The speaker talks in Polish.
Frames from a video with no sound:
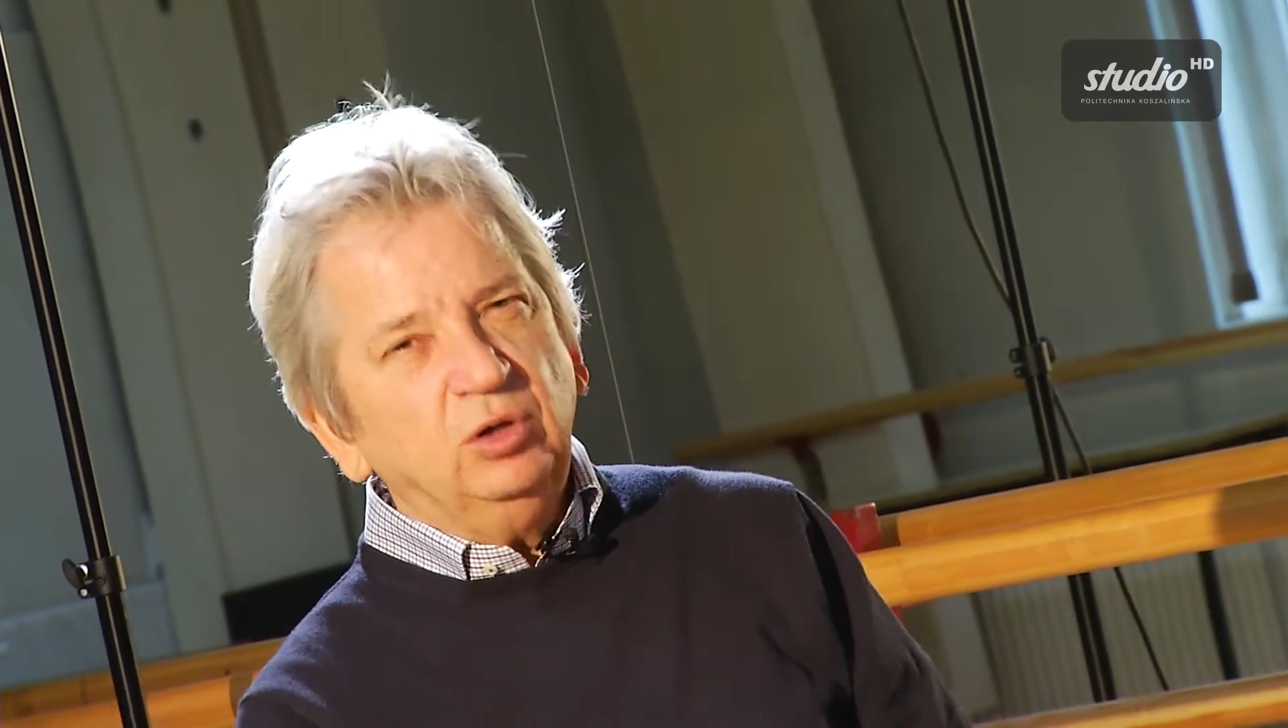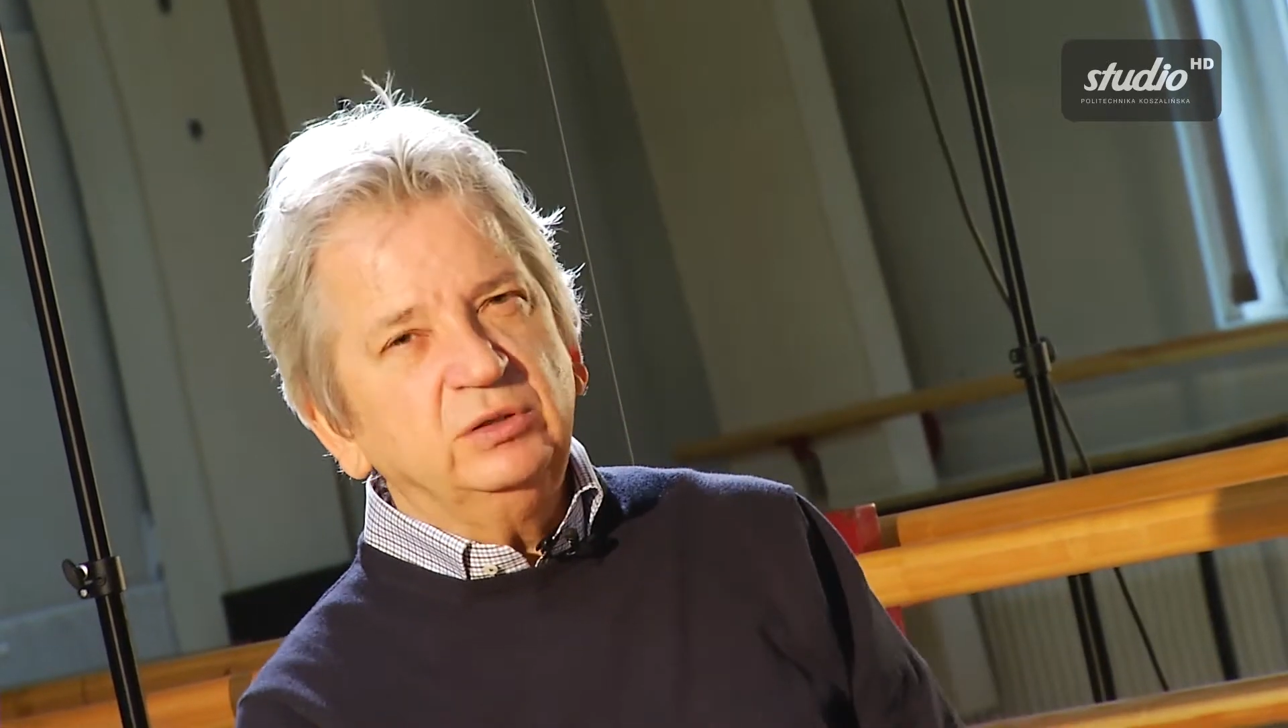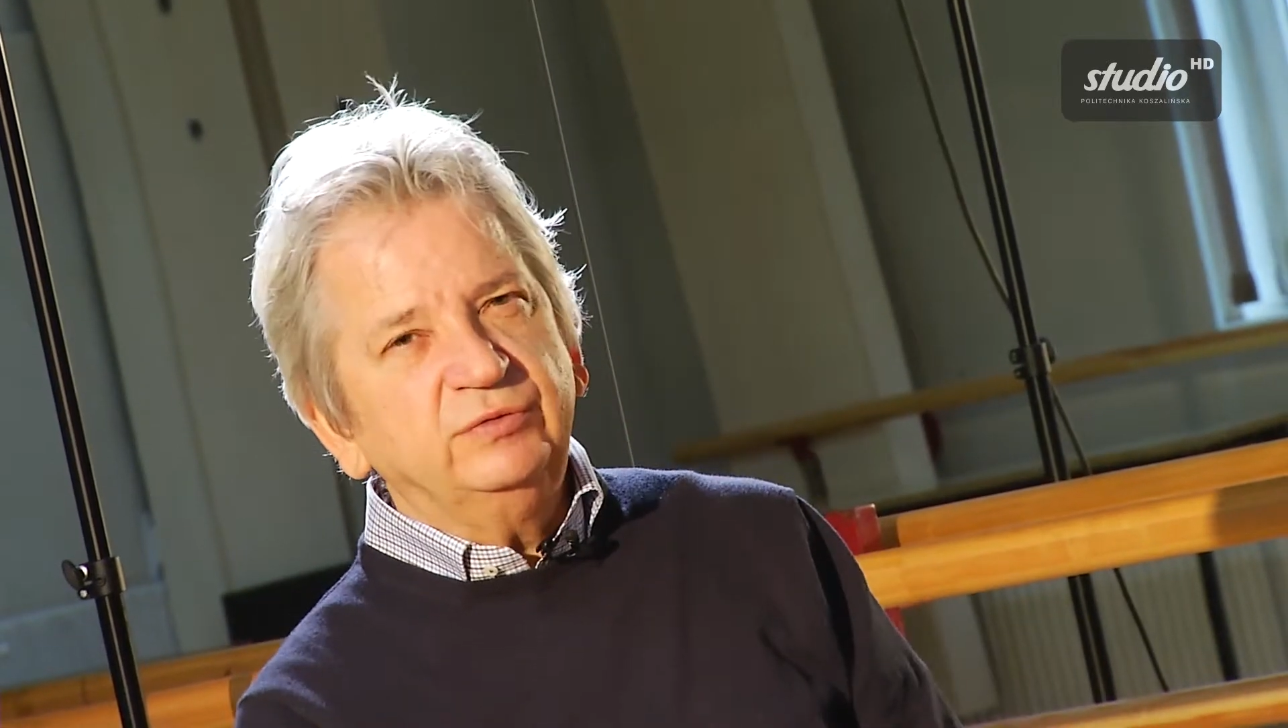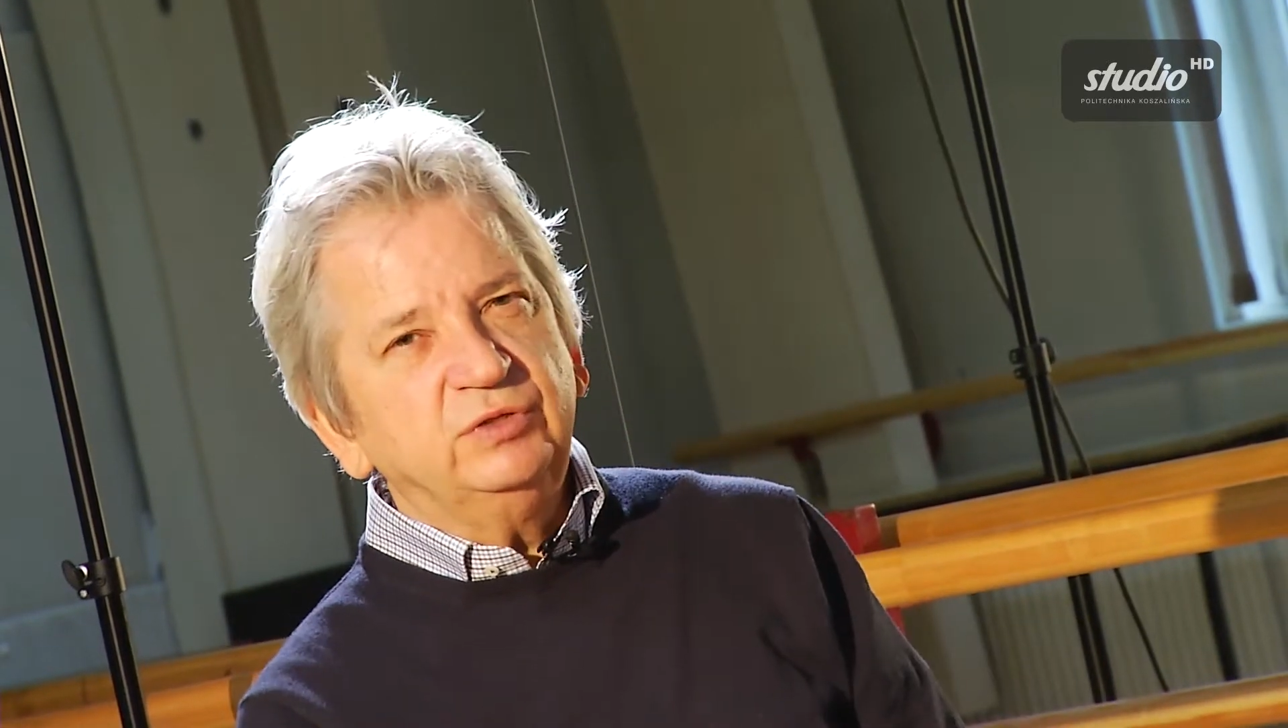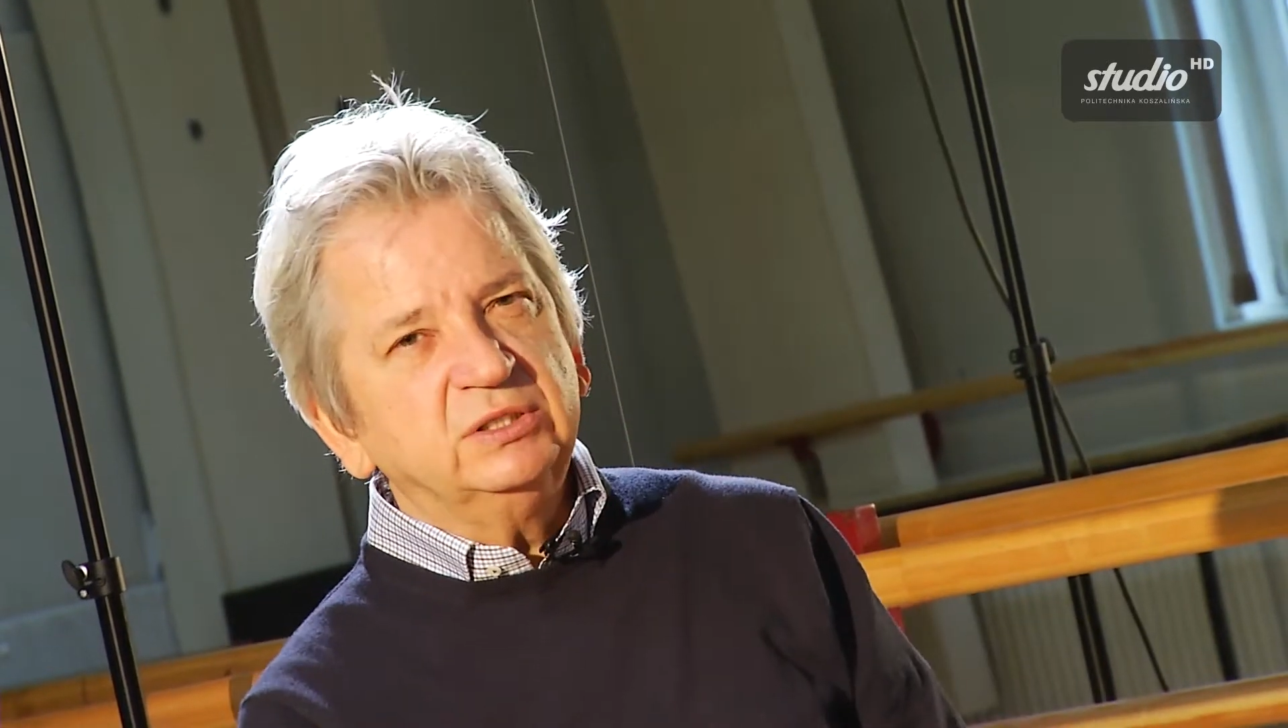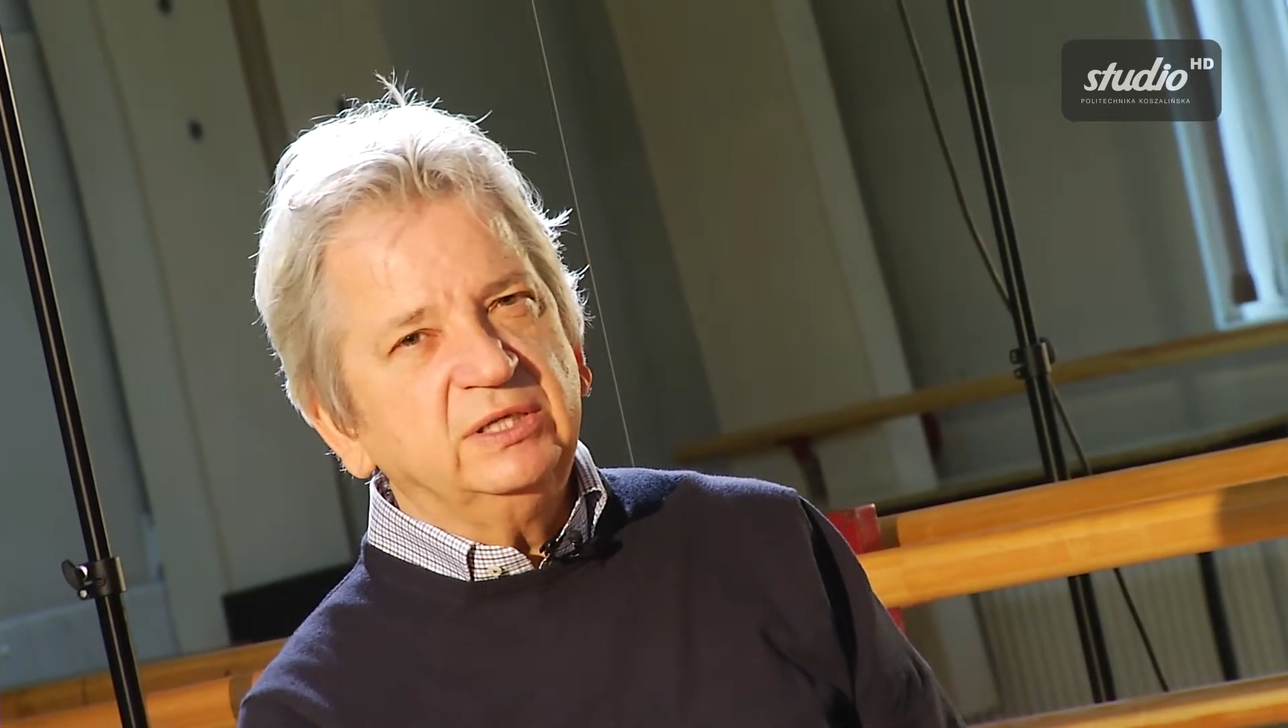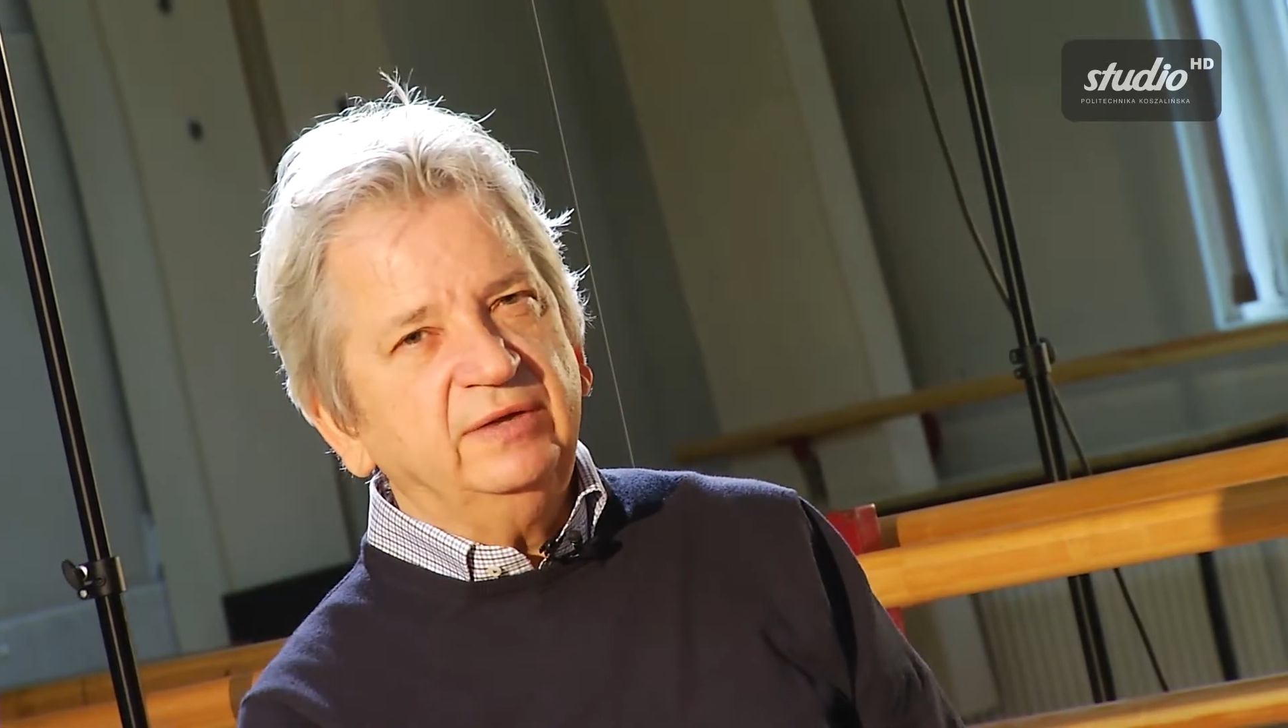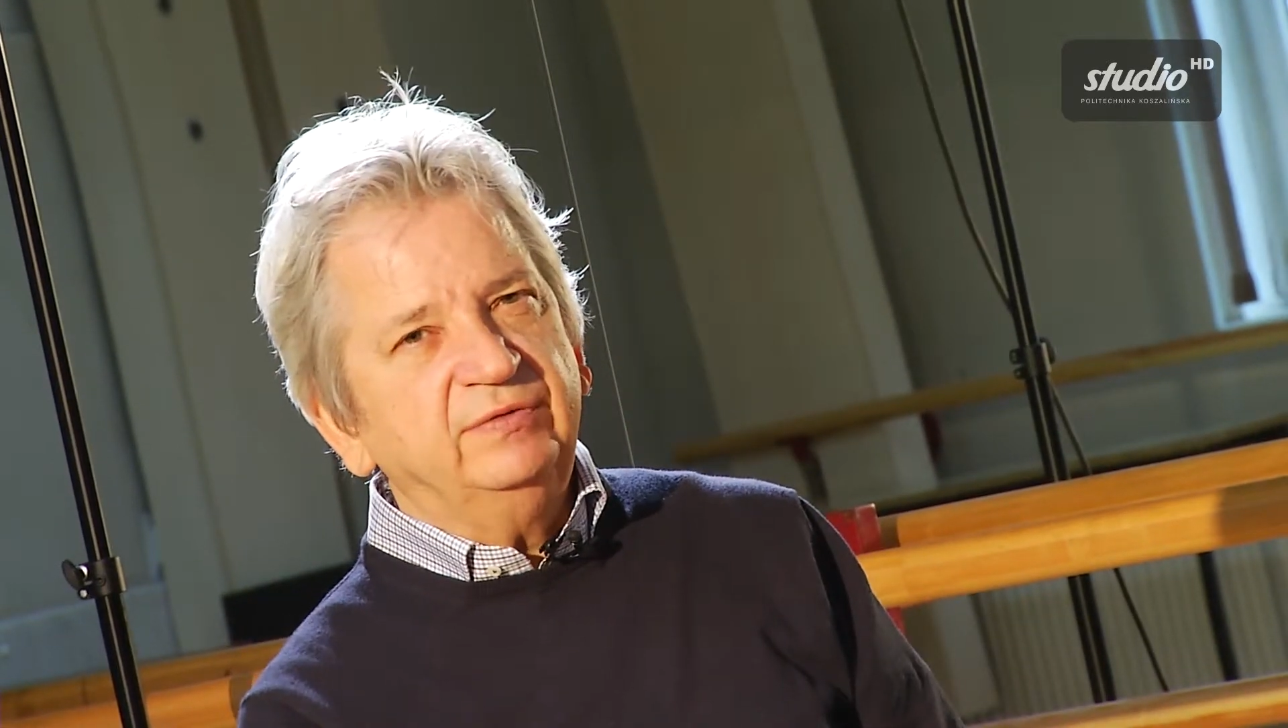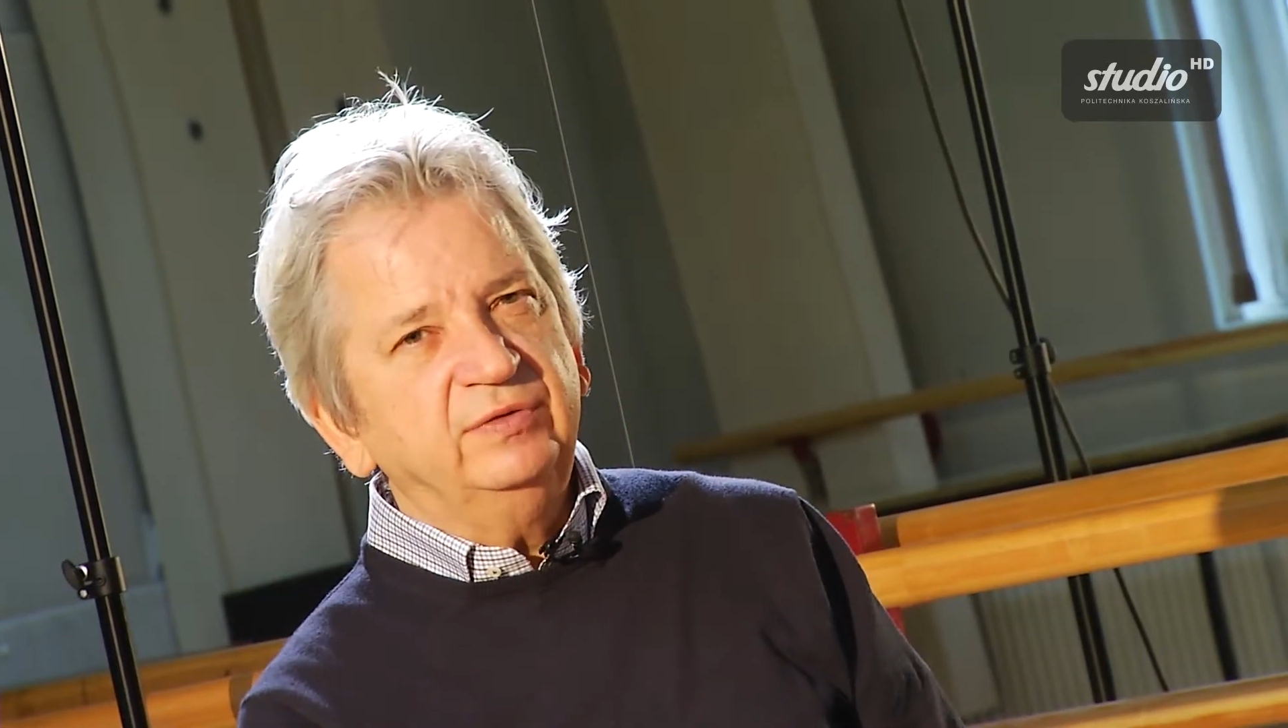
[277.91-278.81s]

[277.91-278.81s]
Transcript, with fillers: oglądać wszystkie